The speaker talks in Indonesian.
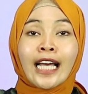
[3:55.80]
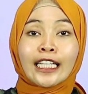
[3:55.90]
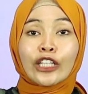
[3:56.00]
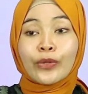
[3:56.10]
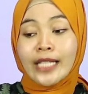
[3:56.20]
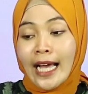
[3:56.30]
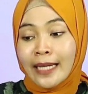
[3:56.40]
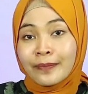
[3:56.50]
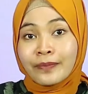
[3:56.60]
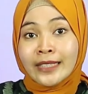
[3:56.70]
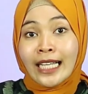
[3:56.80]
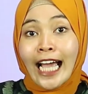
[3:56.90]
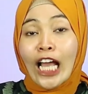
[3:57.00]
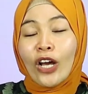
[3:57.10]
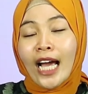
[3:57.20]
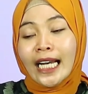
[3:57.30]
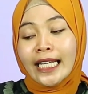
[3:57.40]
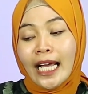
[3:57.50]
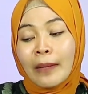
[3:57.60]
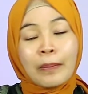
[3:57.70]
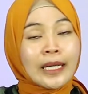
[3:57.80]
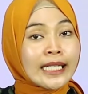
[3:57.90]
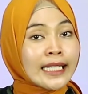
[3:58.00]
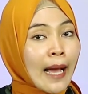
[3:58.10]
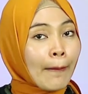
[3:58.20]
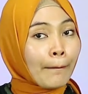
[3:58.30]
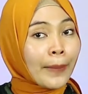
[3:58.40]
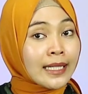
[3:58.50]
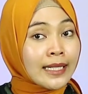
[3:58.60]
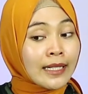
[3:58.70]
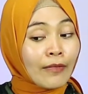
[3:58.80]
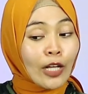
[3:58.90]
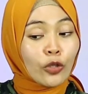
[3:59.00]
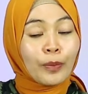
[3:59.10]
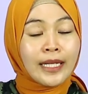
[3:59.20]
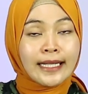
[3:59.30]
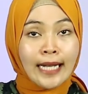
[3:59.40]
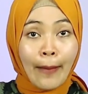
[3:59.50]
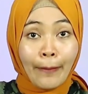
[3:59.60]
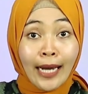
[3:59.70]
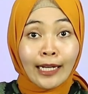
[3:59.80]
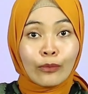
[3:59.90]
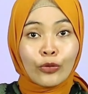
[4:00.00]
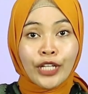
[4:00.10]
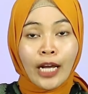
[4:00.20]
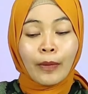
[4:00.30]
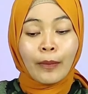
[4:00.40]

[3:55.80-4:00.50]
Tentunya kalau kalian belinya plus waktu beli senapan, kemudian